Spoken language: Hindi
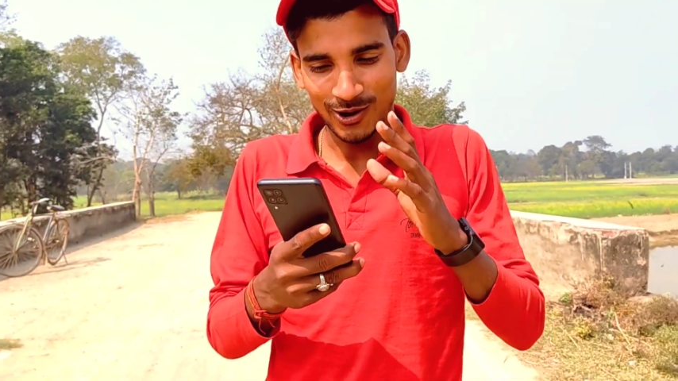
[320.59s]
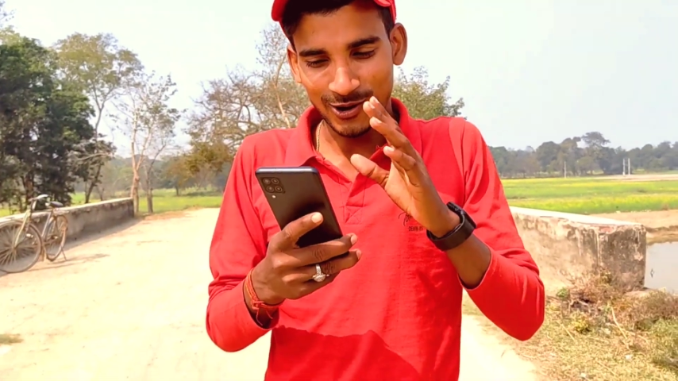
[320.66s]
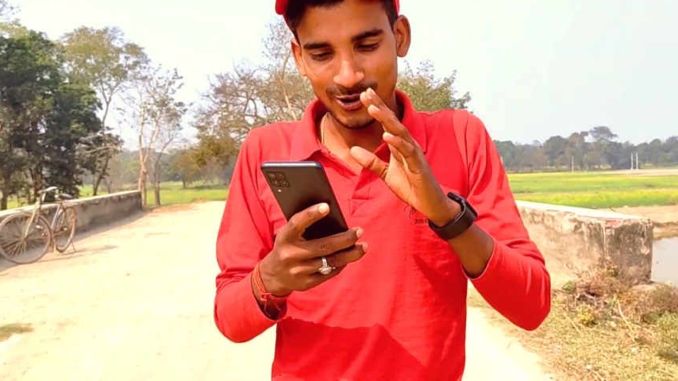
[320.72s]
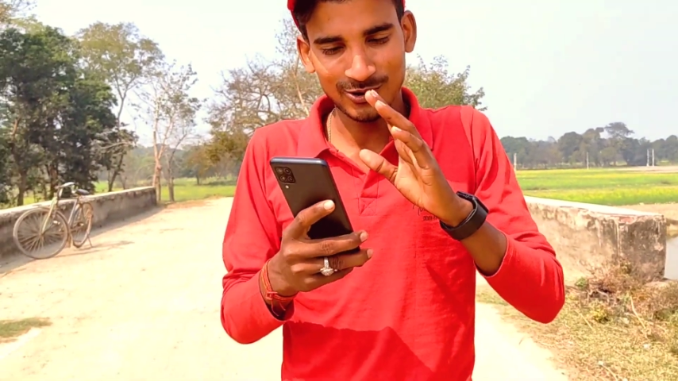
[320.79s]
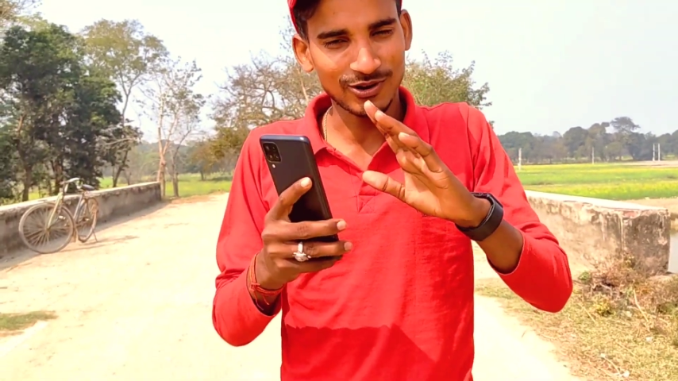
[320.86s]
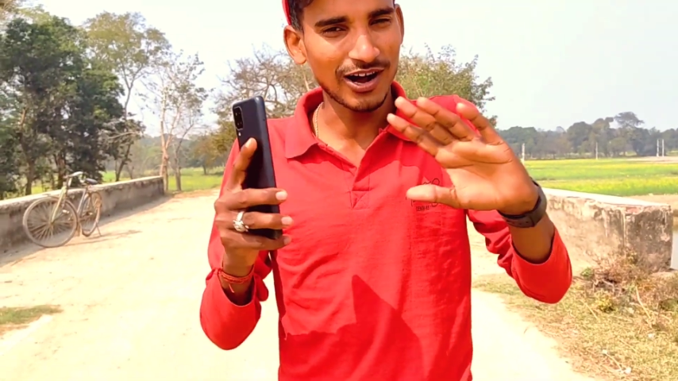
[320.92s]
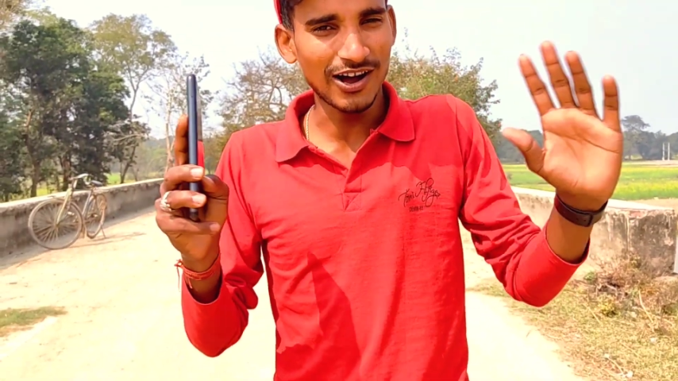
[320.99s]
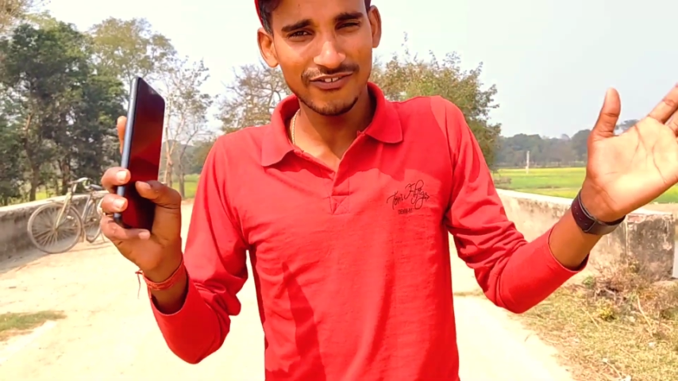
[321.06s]

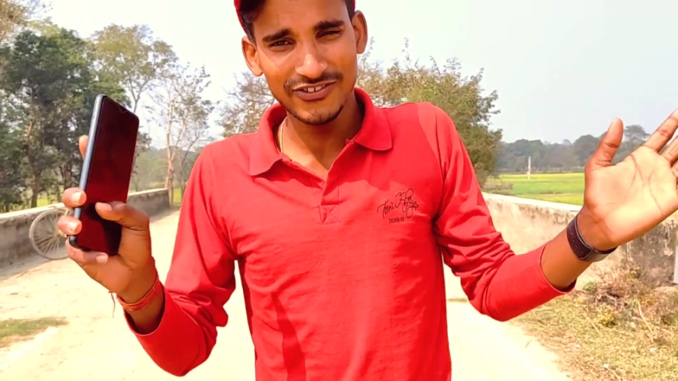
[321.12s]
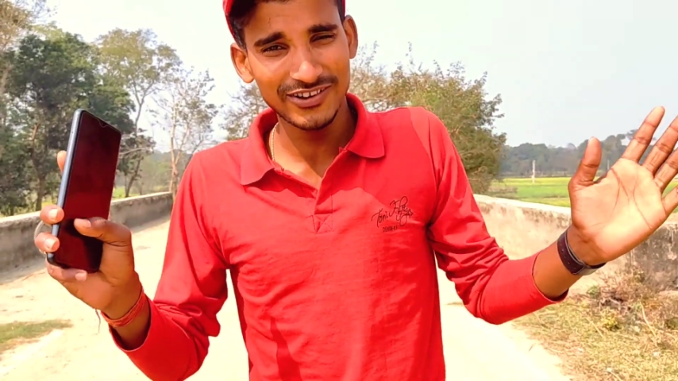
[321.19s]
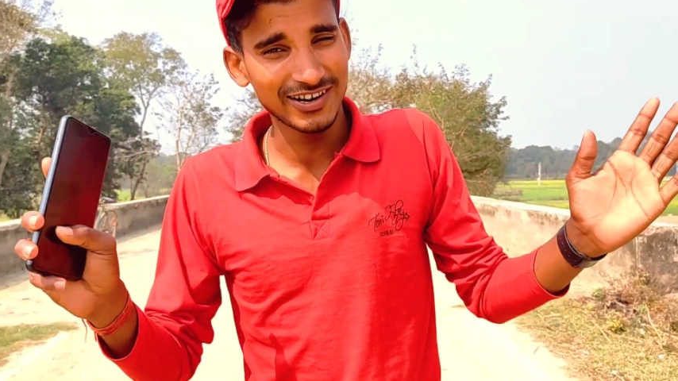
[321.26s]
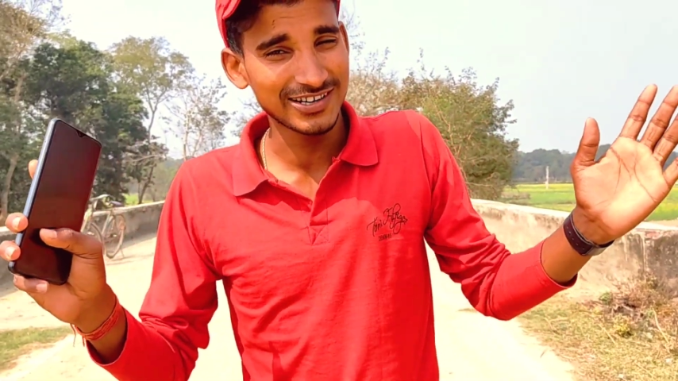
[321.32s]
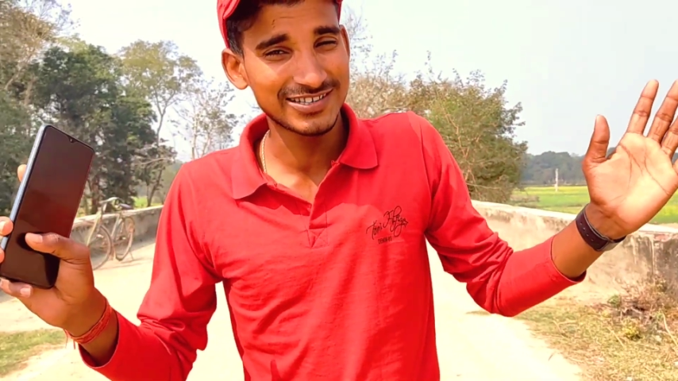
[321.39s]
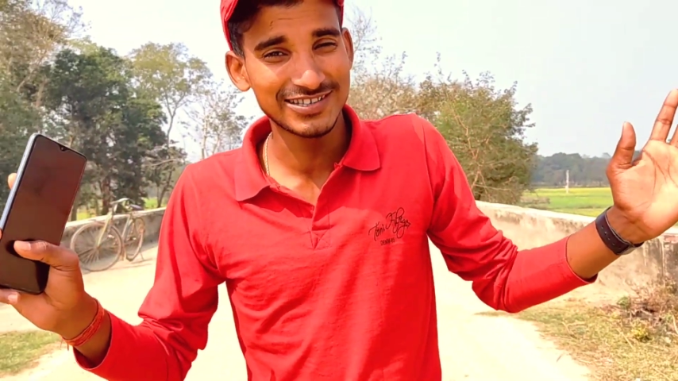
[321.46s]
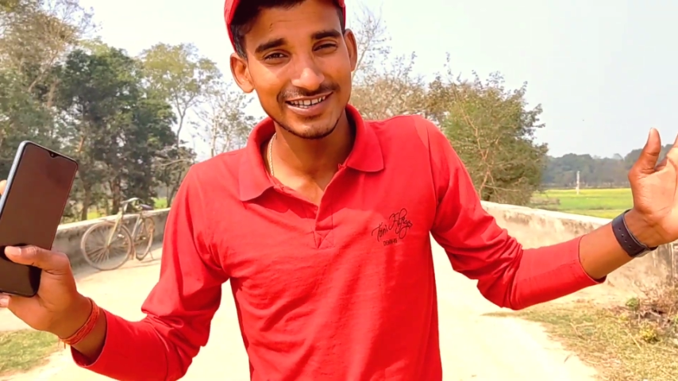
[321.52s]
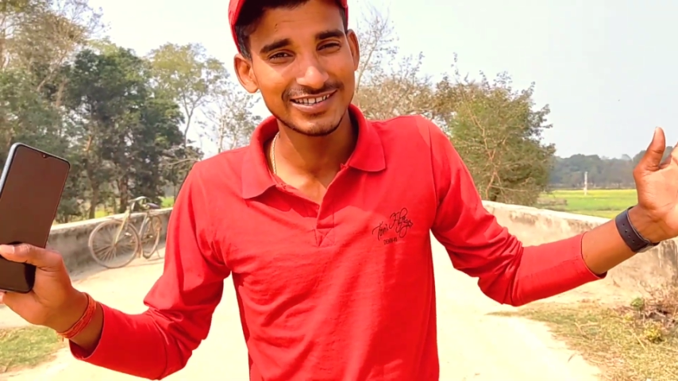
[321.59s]
और काफ़ी
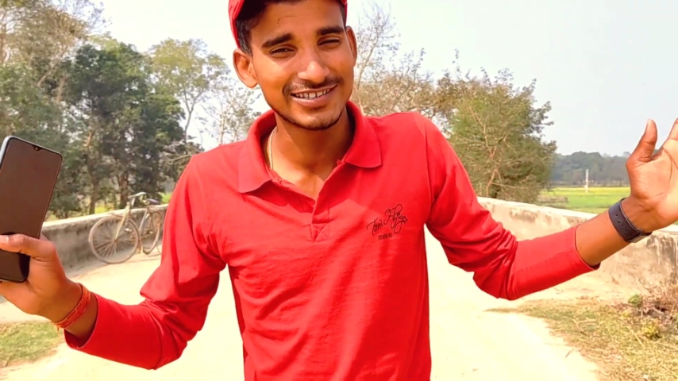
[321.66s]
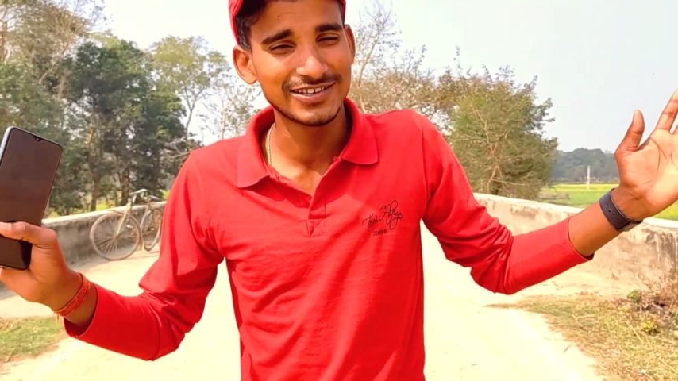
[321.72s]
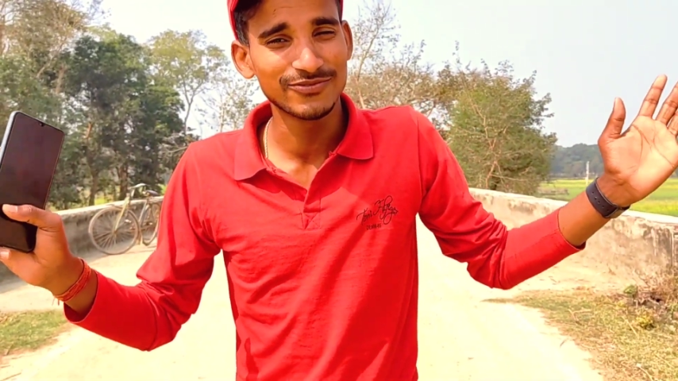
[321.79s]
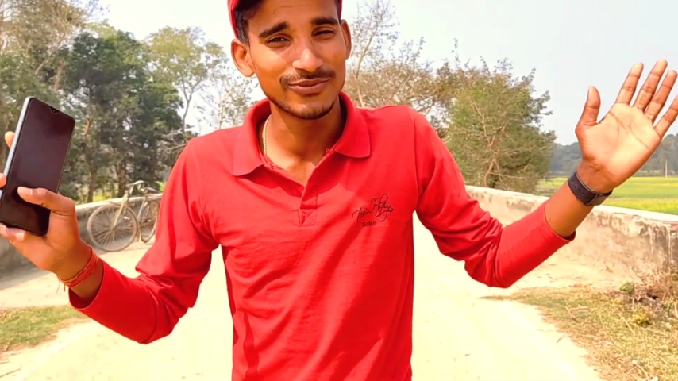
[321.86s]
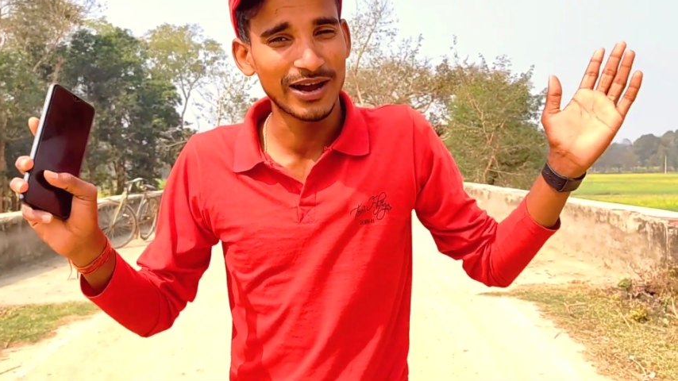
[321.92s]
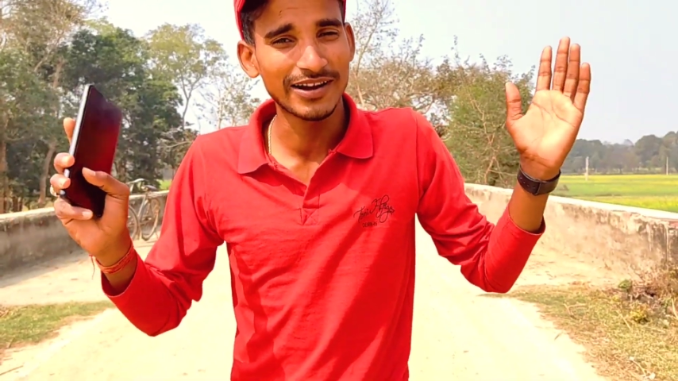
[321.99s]
अच्छी अच्छी